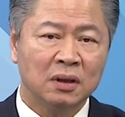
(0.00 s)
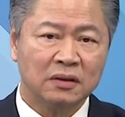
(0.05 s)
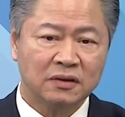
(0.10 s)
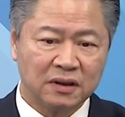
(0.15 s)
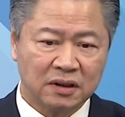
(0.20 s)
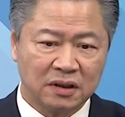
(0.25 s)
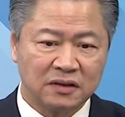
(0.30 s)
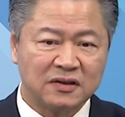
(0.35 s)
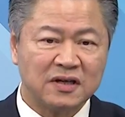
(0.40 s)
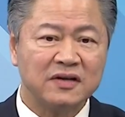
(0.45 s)

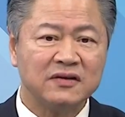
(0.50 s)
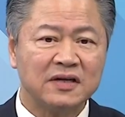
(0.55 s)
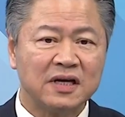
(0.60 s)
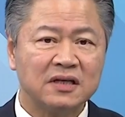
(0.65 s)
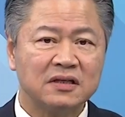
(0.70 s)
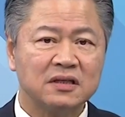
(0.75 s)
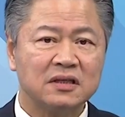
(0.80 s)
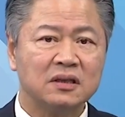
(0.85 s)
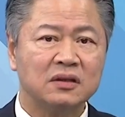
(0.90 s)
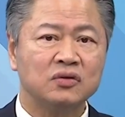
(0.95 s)
这个圣
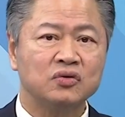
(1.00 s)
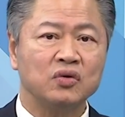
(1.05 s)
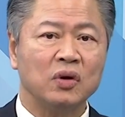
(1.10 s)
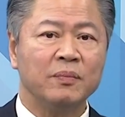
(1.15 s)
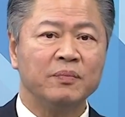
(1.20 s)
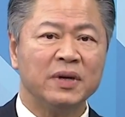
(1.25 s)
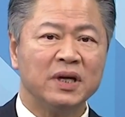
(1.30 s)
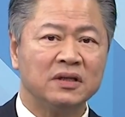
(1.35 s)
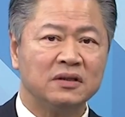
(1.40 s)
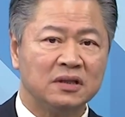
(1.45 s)
战士
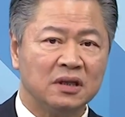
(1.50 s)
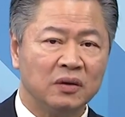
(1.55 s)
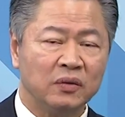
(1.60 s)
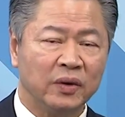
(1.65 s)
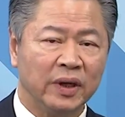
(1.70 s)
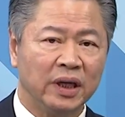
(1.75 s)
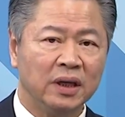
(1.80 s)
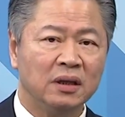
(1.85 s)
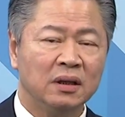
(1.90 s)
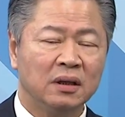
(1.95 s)
转变成
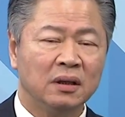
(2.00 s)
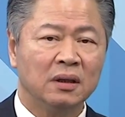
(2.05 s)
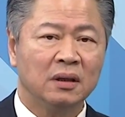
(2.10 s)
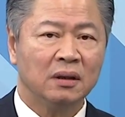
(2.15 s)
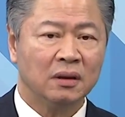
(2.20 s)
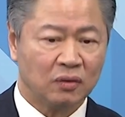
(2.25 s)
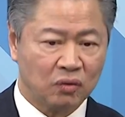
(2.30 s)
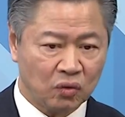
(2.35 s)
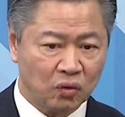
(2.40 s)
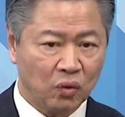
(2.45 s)
为
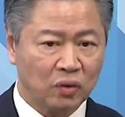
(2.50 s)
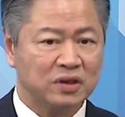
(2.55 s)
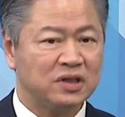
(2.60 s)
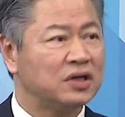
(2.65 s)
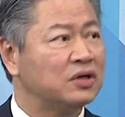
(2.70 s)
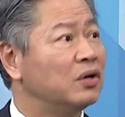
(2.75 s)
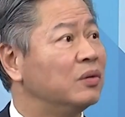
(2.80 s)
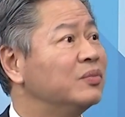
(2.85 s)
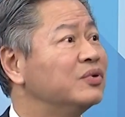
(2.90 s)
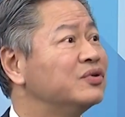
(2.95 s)
国
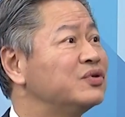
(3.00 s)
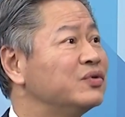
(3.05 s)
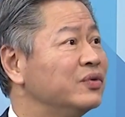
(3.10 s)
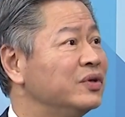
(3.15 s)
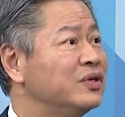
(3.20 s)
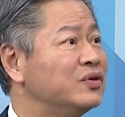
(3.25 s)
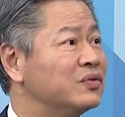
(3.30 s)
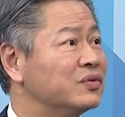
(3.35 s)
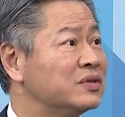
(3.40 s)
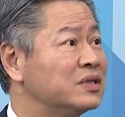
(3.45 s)
际恐怖主
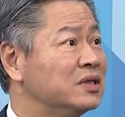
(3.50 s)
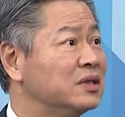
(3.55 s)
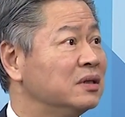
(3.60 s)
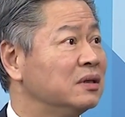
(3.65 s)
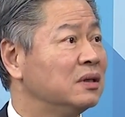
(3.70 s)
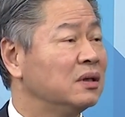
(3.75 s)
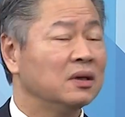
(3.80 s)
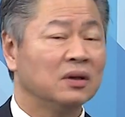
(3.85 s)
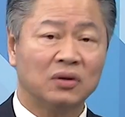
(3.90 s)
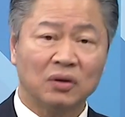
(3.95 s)
义组织。
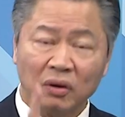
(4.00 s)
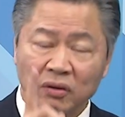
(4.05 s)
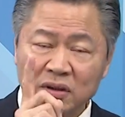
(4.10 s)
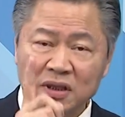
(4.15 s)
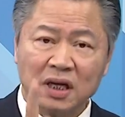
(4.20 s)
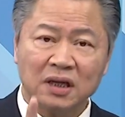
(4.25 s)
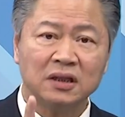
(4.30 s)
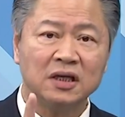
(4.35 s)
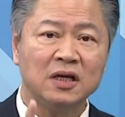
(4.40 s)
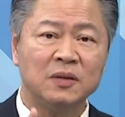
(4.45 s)
同
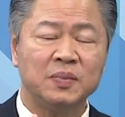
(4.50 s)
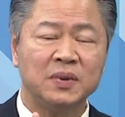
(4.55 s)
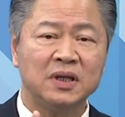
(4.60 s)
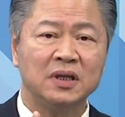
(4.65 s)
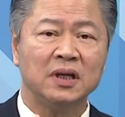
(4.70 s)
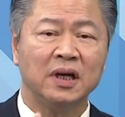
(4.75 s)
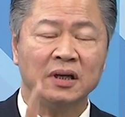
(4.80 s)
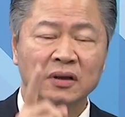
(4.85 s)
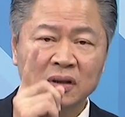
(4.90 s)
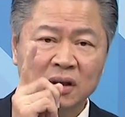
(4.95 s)
样的一批
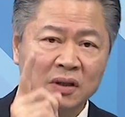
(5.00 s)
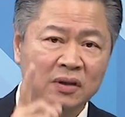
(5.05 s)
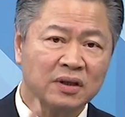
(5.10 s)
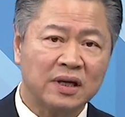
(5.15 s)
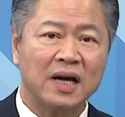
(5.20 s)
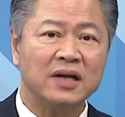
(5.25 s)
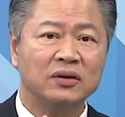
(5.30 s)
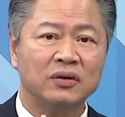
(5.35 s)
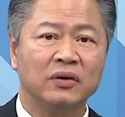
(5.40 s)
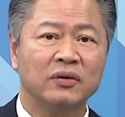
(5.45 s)
人
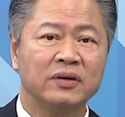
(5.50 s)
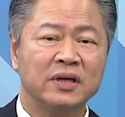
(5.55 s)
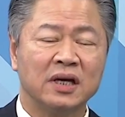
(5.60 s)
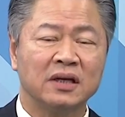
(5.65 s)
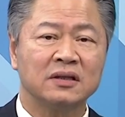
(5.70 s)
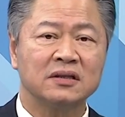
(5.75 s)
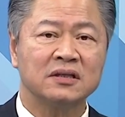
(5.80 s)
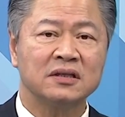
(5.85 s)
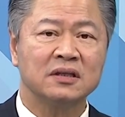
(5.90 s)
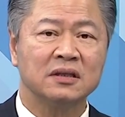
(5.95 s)
干同
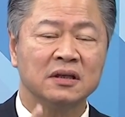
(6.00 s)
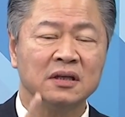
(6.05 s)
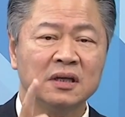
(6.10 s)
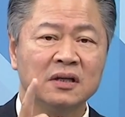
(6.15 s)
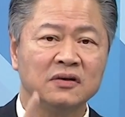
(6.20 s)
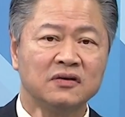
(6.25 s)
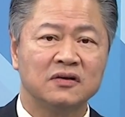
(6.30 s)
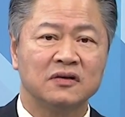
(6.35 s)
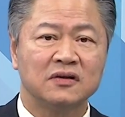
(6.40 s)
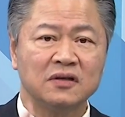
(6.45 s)
样的事，
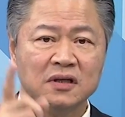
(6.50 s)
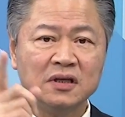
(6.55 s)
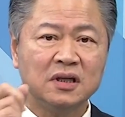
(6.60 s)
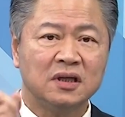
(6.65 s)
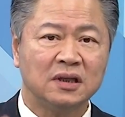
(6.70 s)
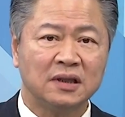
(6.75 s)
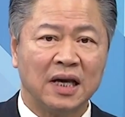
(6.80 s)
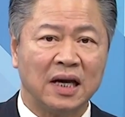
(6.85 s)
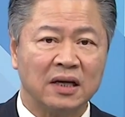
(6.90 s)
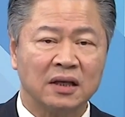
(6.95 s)
只是一
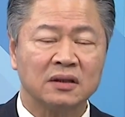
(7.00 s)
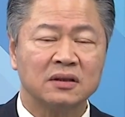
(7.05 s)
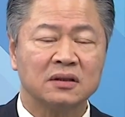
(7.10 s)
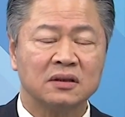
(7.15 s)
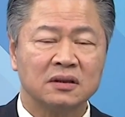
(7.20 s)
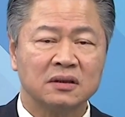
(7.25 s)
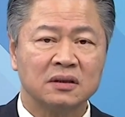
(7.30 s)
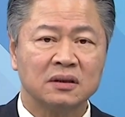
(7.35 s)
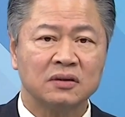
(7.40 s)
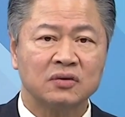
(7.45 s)
个党。
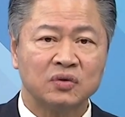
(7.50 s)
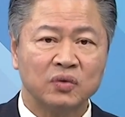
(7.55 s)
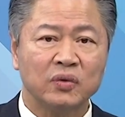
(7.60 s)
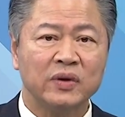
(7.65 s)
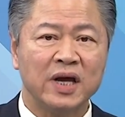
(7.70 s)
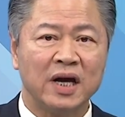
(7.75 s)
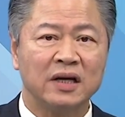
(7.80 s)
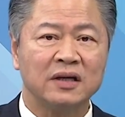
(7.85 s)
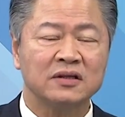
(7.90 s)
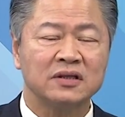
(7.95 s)
苏
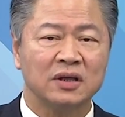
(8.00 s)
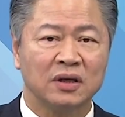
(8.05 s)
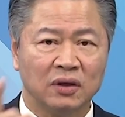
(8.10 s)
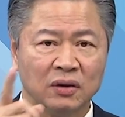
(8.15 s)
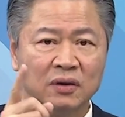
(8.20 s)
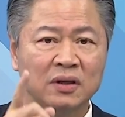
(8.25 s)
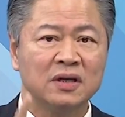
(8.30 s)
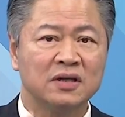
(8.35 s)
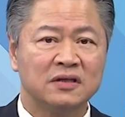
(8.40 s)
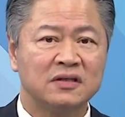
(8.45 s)
联的时
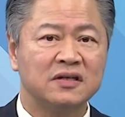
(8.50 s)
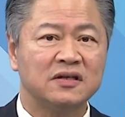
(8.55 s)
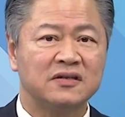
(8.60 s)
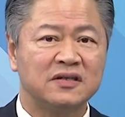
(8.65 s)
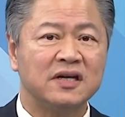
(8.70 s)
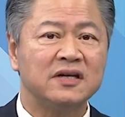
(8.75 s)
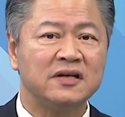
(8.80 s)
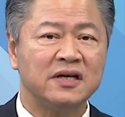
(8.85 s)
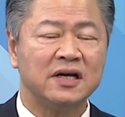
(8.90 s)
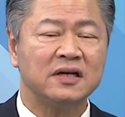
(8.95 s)
候是
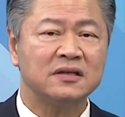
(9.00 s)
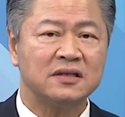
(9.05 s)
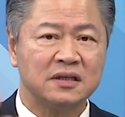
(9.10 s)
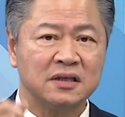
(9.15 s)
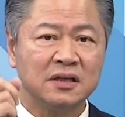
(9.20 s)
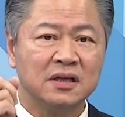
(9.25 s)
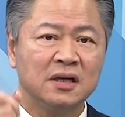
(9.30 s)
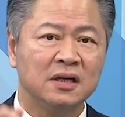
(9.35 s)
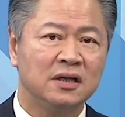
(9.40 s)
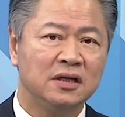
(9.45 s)
圣战
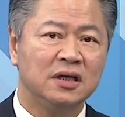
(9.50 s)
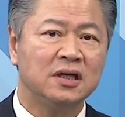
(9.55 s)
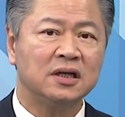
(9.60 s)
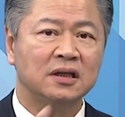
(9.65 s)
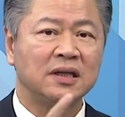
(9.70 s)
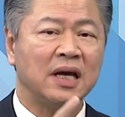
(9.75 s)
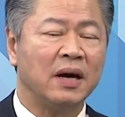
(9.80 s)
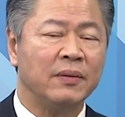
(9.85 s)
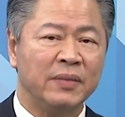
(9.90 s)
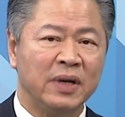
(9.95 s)
士，一个
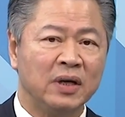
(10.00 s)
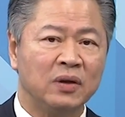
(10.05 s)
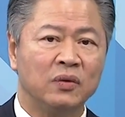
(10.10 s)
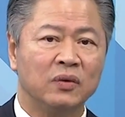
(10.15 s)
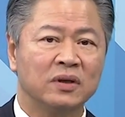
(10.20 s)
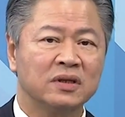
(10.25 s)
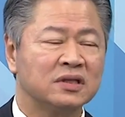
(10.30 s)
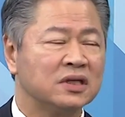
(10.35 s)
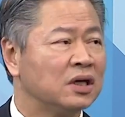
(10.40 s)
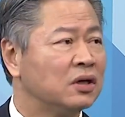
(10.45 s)
打美
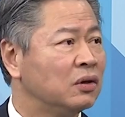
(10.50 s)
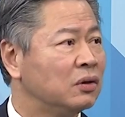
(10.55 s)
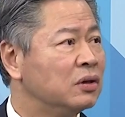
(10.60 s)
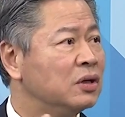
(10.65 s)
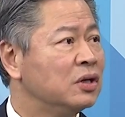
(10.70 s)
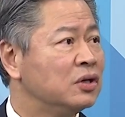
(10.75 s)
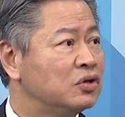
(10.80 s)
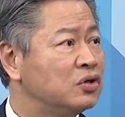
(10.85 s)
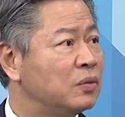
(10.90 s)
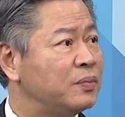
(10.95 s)
国的时候
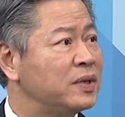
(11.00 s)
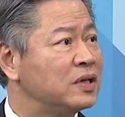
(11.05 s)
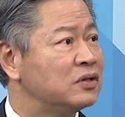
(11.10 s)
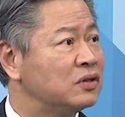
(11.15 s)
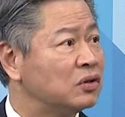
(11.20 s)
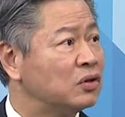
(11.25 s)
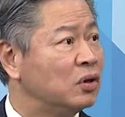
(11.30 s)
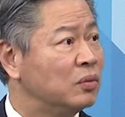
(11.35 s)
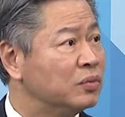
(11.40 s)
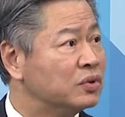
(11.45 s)
就变
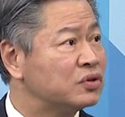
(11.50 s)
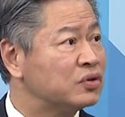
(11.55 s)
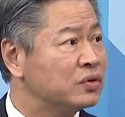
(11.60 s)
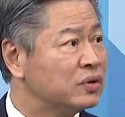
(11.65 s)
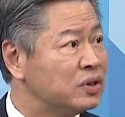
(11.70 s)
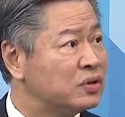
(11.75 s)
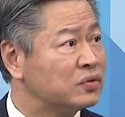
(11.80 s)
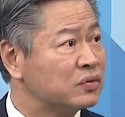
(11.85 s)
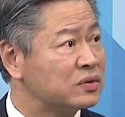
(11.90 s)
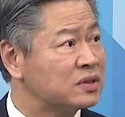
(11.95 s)
成恐怖主
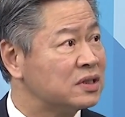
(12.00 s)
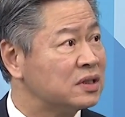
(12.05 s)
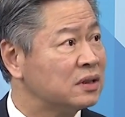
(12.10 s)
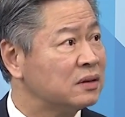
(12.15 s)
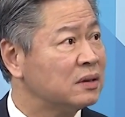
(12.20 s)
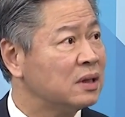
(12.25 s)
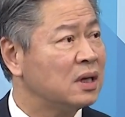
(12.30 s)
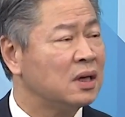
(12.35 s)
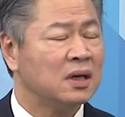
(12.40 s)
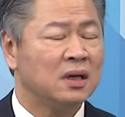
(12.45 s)
义组织。
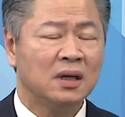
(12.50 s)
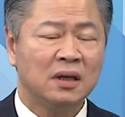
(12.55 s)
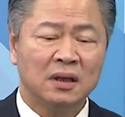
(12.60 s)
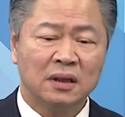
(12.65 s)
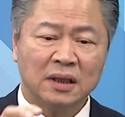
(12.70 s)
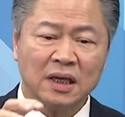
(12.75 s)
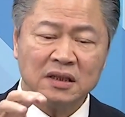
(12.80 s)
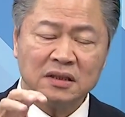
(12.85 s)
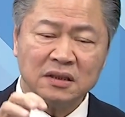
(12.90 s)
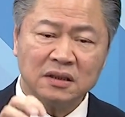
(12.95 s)
是，
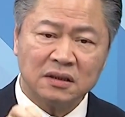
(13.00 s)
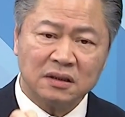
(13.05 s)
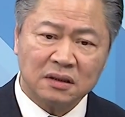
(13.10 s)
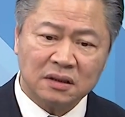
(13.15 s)
但是